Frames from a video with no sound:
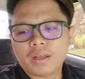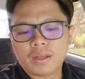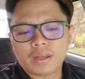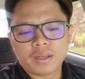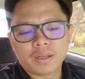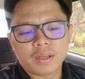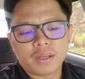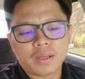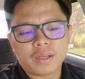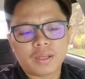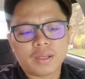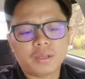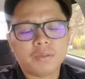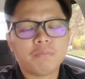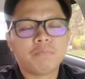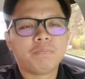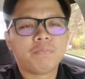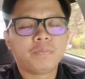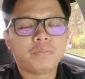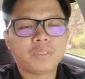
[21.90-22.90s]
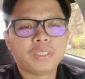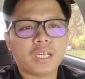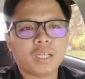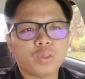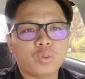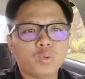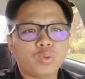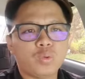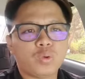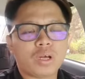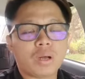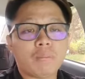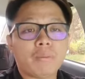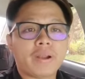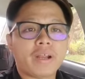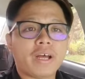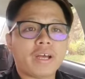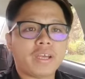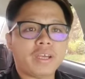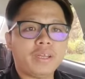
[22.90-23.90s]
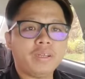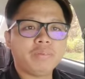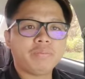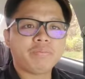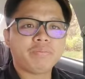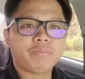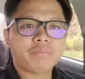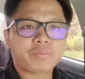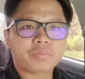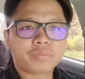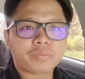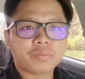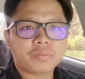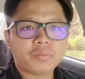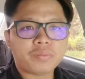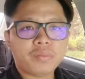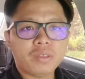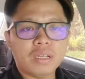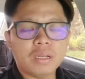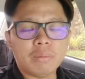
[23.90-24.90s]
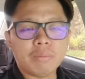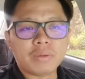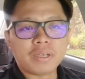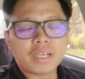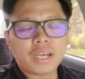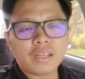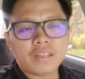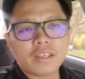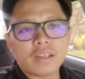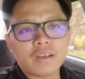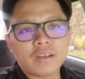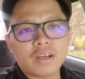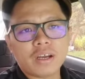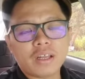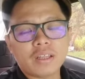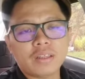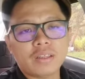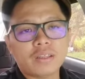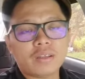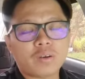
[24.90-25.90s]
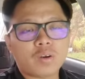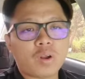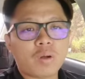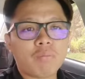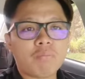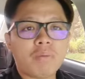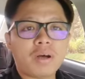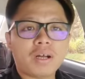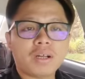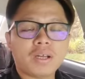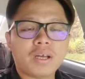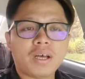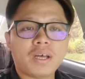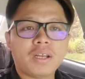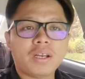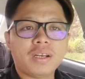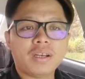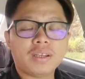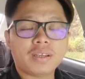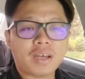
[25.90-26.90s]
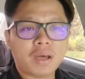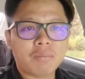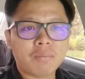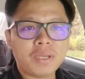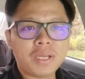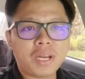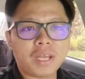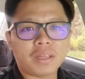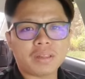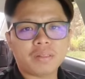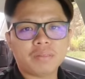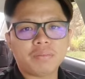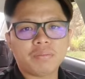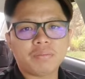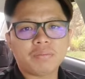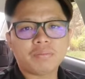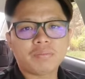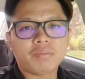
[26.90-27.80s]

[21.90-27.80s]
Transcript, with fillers: um, satu kabar angin berkaitan dengan rombakan kabinet.